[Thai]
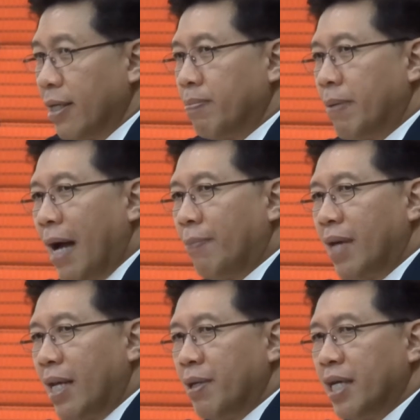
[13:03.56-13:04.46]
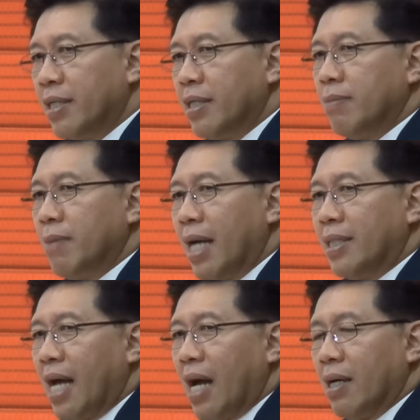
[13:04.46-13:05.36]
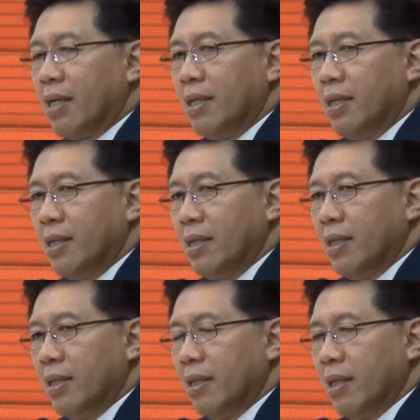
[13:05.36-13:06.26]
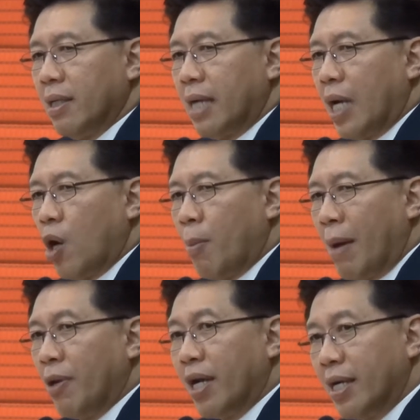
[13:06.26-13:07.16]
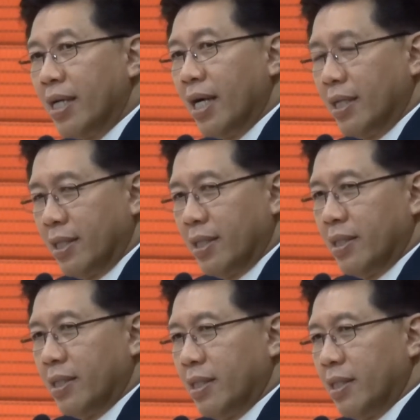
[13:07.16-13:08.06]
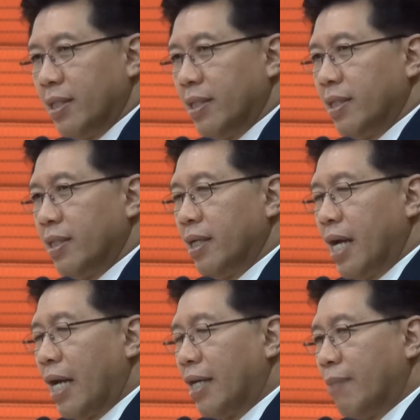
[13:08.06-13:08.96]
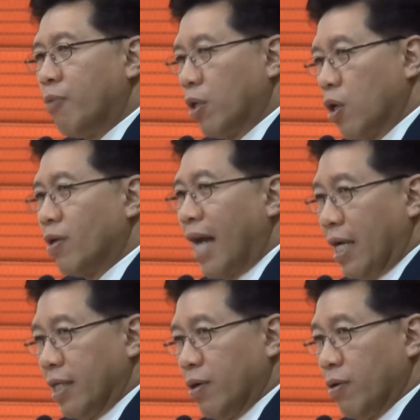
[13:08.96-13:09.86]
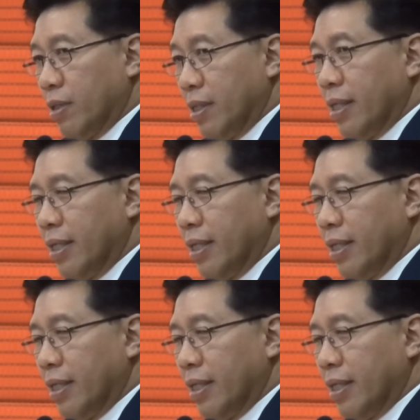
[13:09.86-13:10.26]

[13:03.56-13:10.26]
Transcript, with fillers: คือภาพแอนิเมชันคือมาจากการออกแบบด้วยเครื่องอริยบทของหนังของ